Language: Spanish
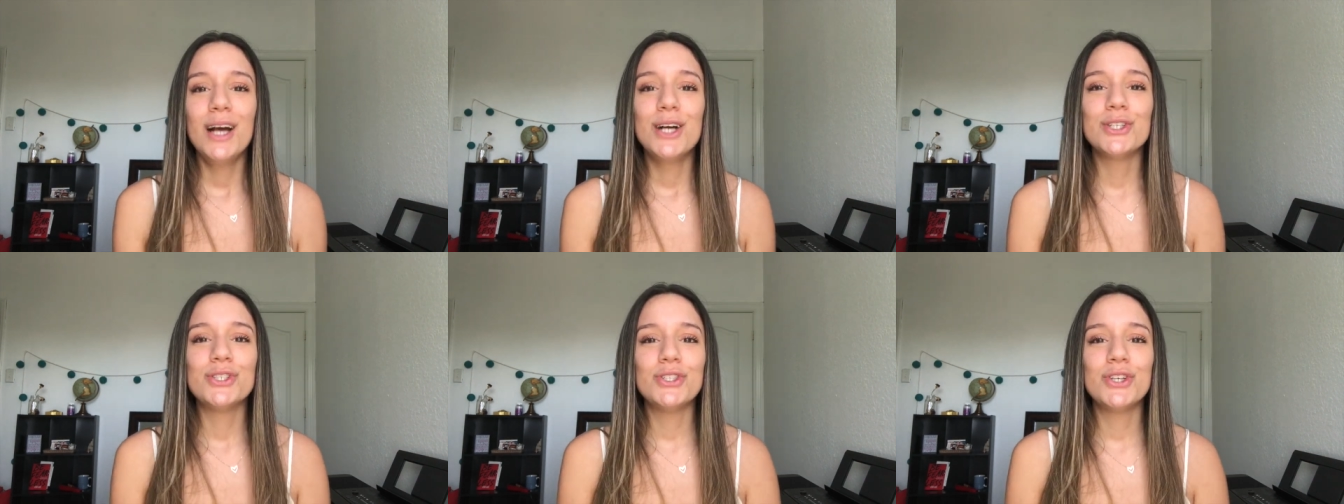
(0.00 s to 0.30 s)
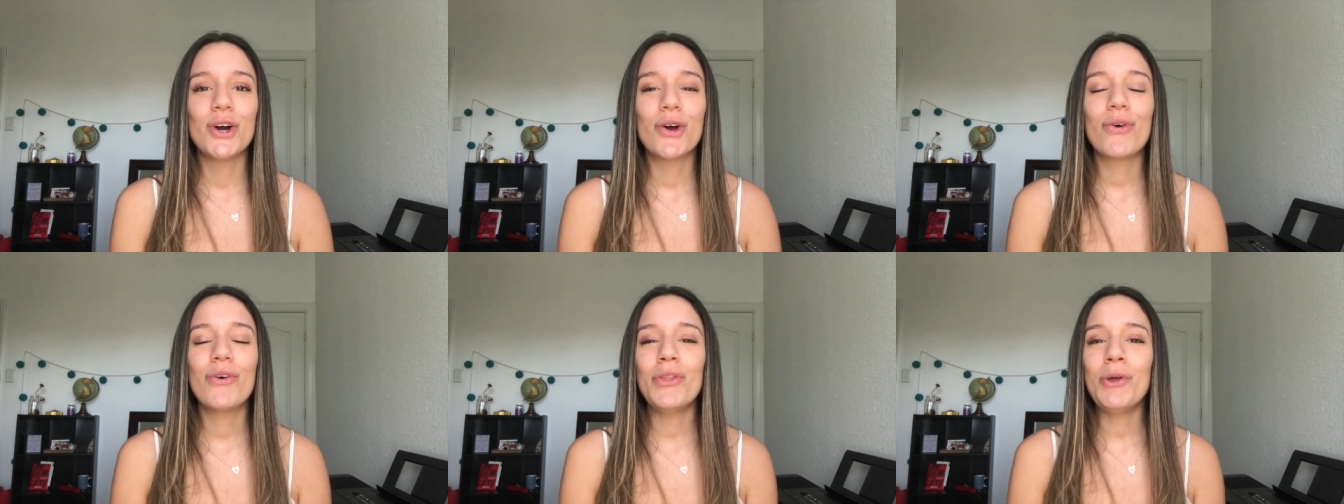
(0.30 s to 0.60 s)

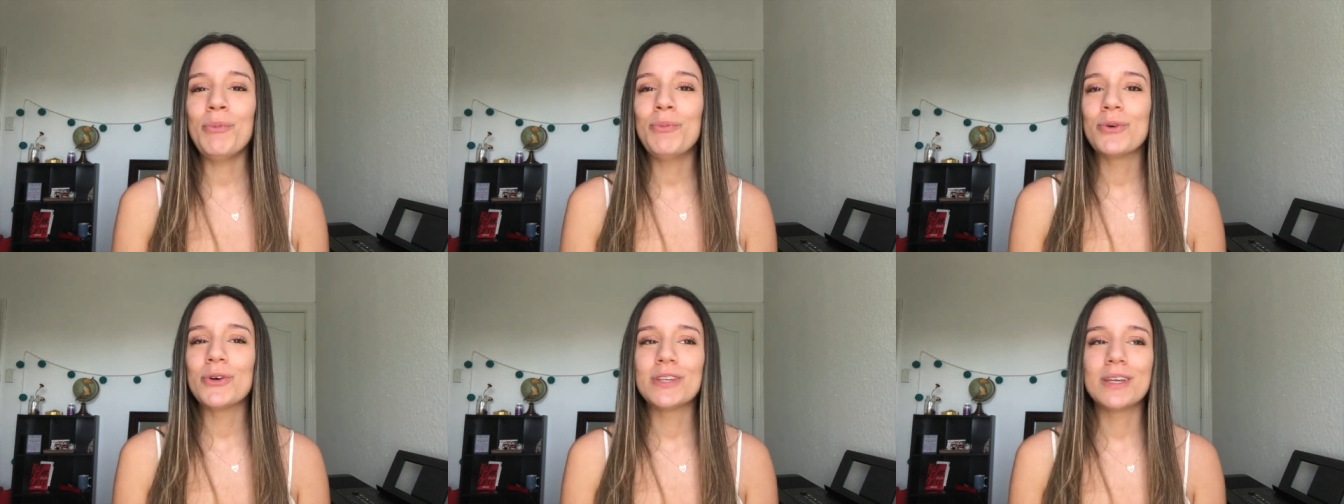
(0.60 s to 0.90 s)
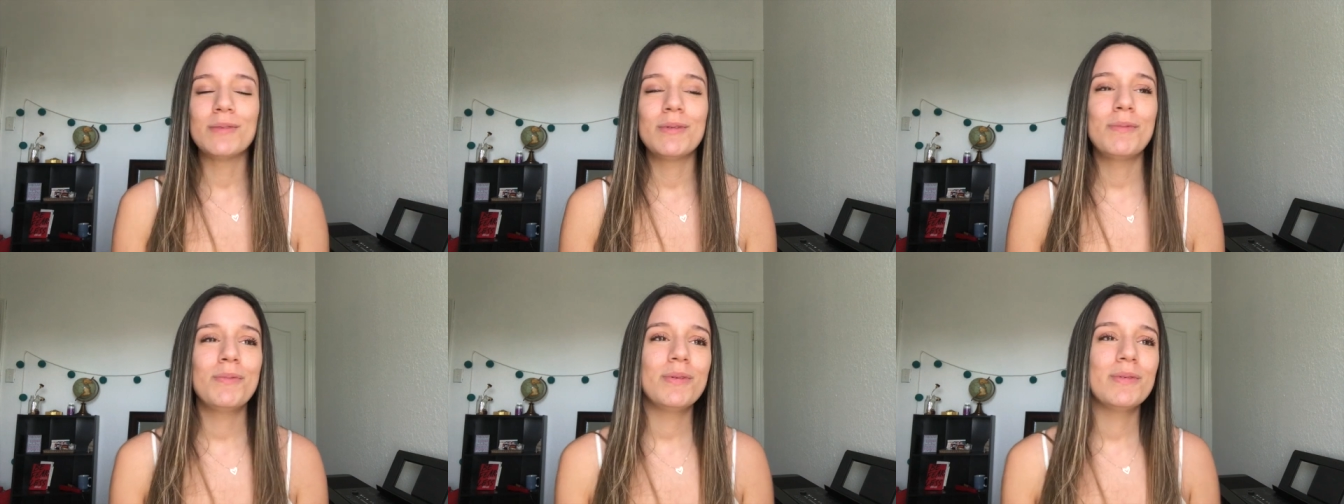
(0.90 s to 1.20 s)
Yo cuando
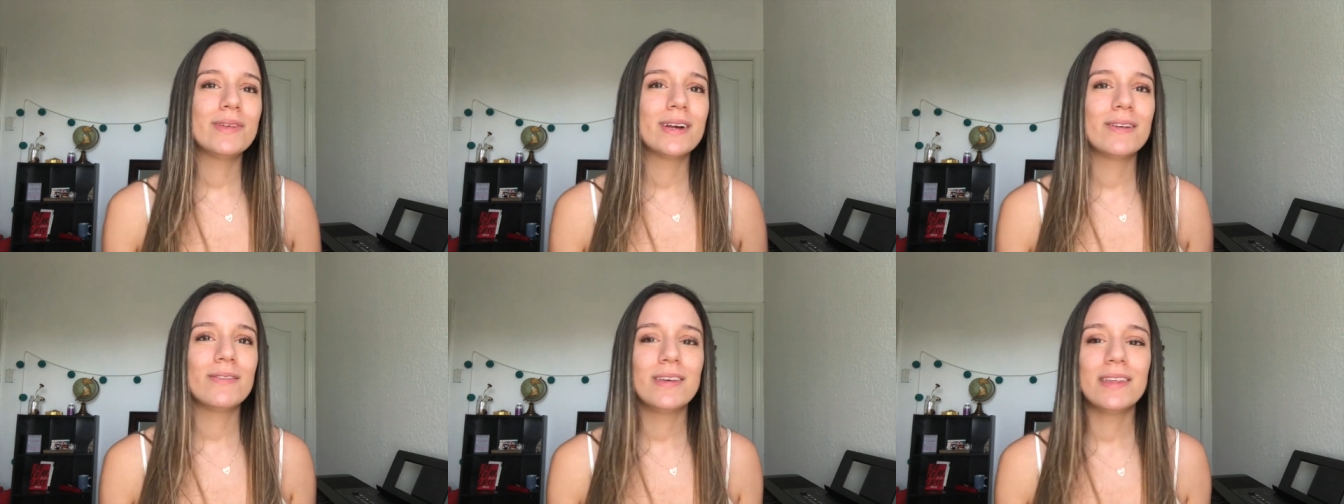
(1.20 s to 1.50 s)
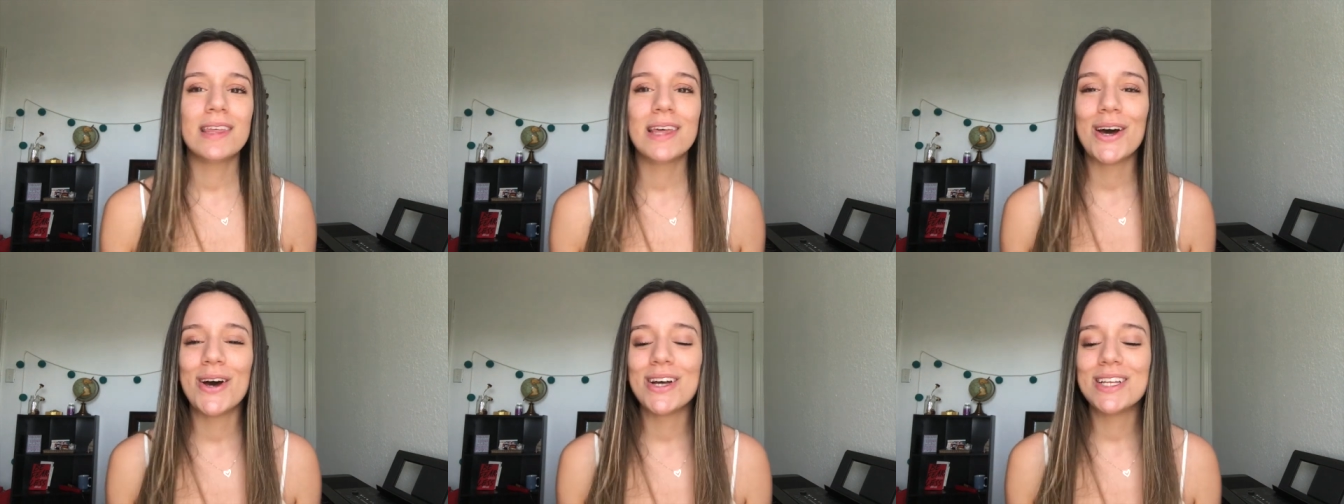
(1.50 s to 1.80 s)
puse mi primer
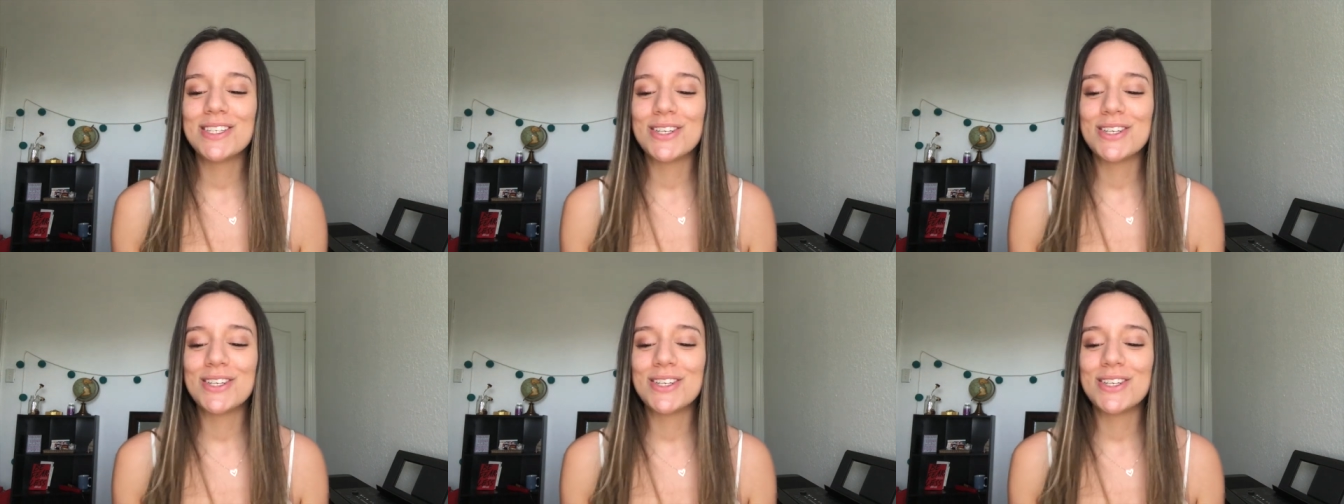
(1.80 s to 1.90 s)
video,